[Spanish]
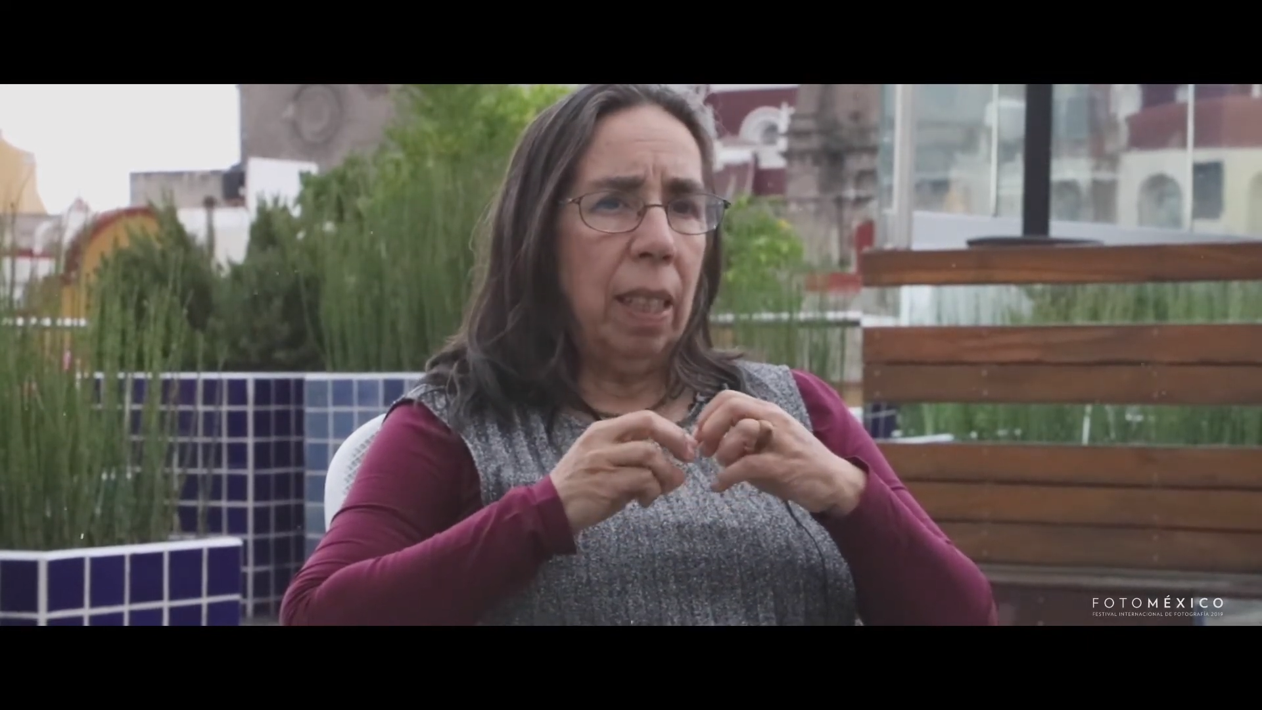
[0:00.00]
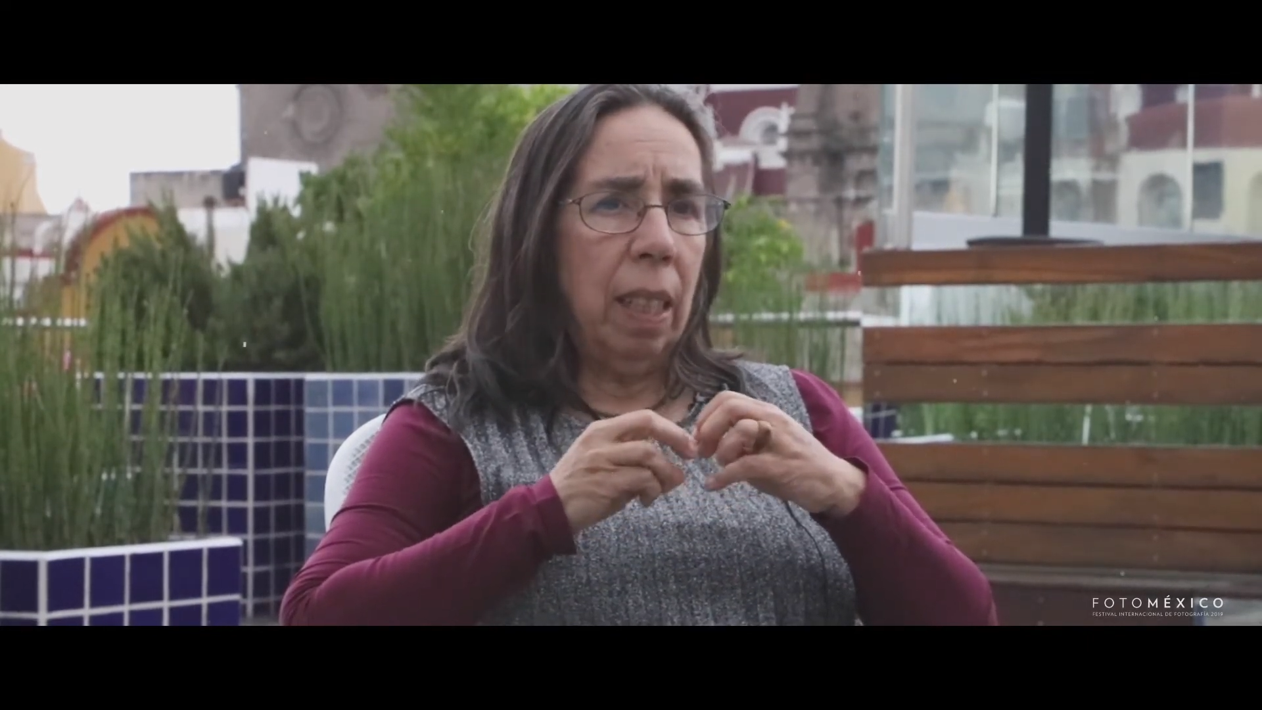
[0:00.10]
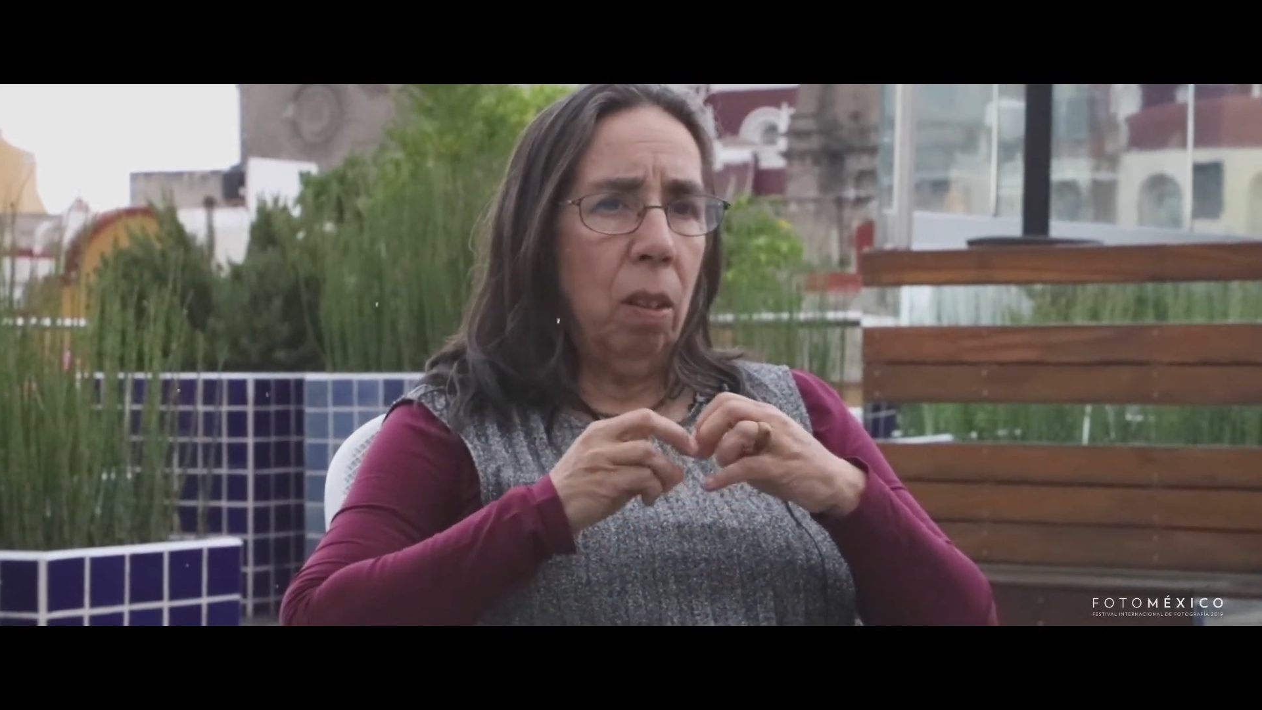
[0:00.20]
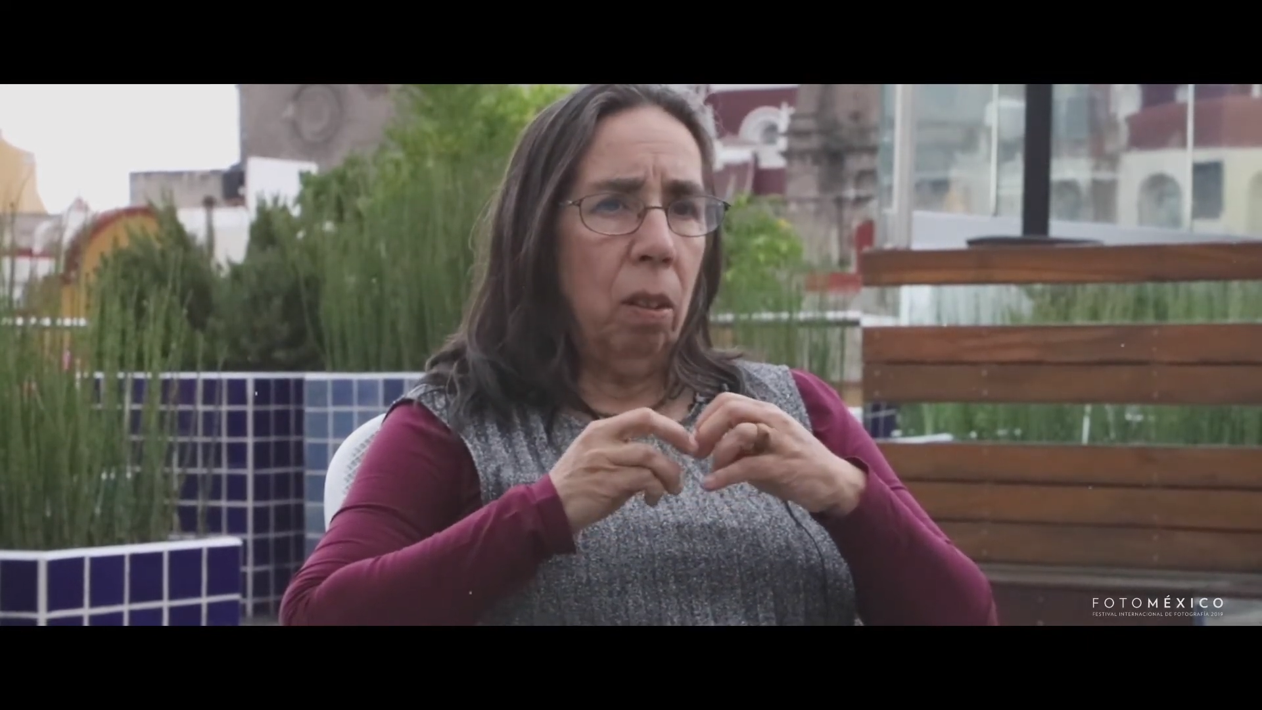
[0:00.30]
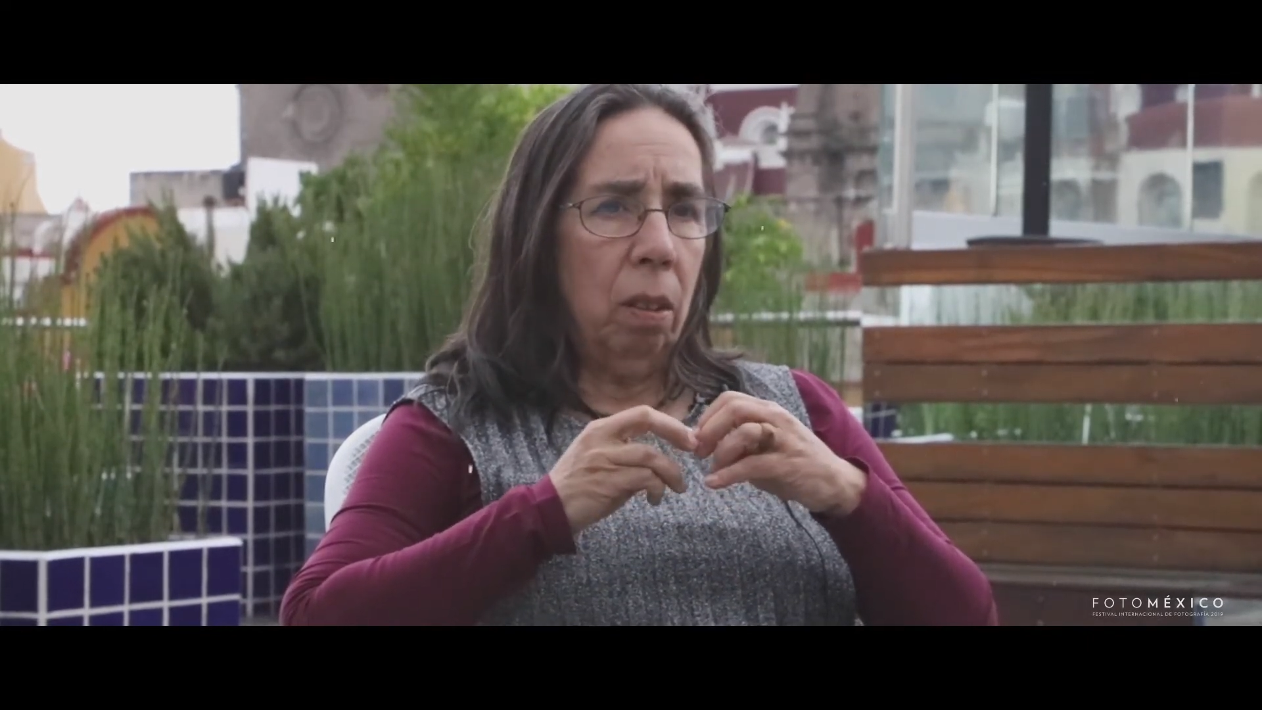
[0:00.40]

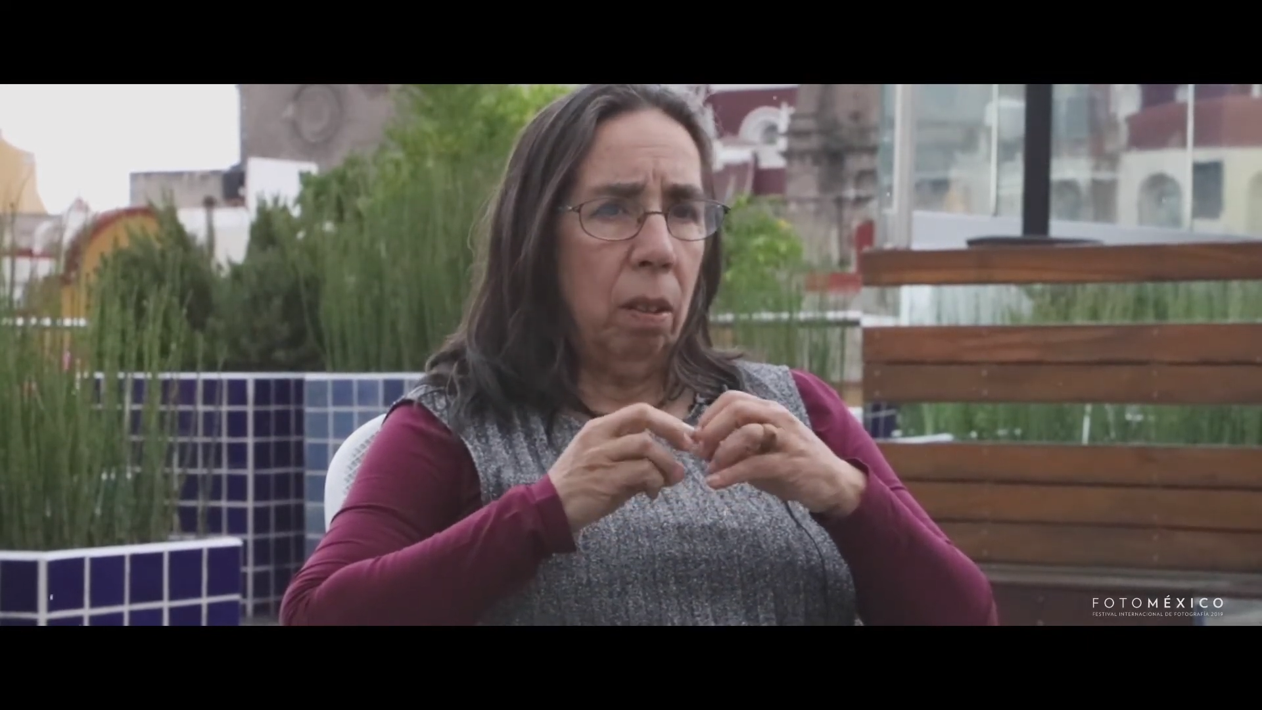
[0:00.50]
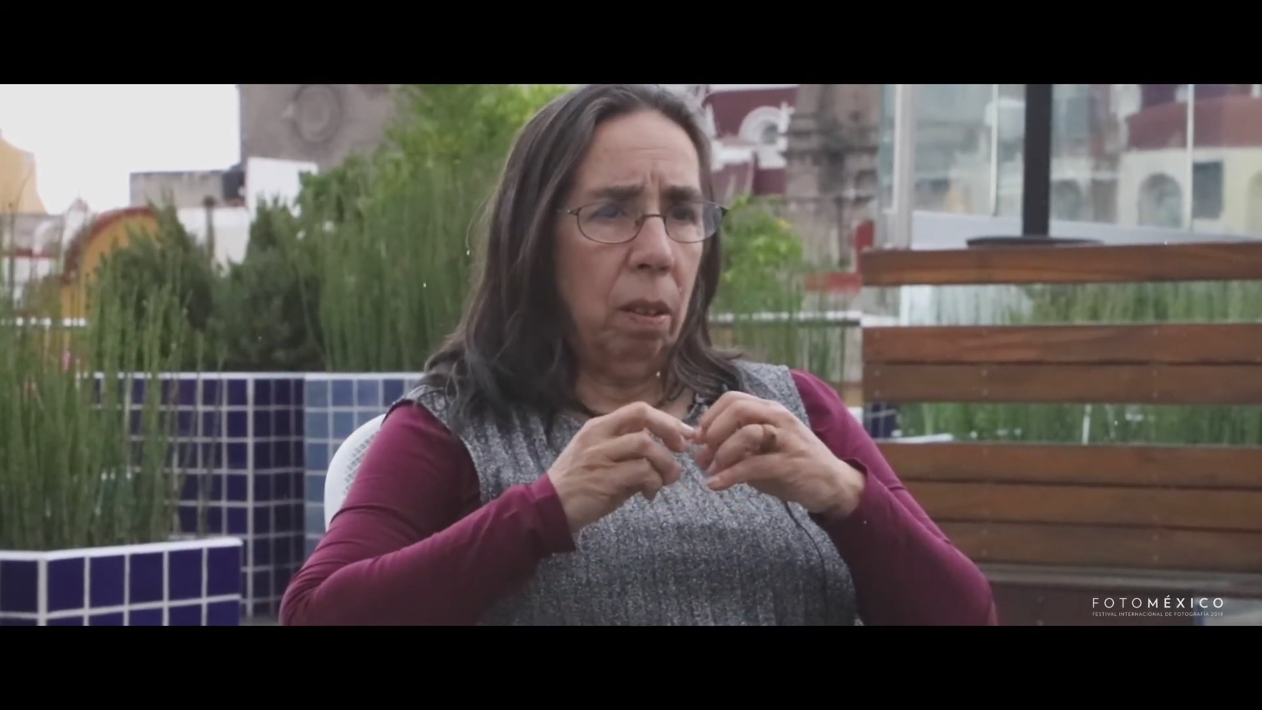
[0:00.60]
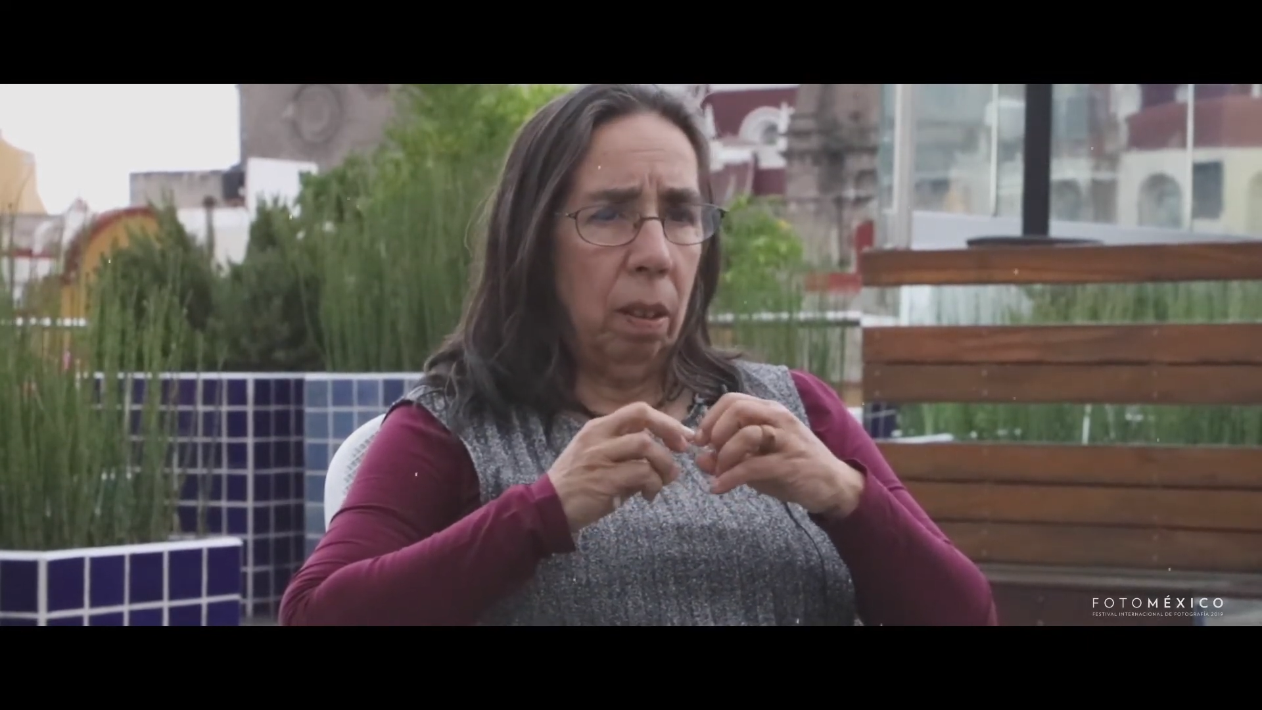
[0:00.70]
que nos,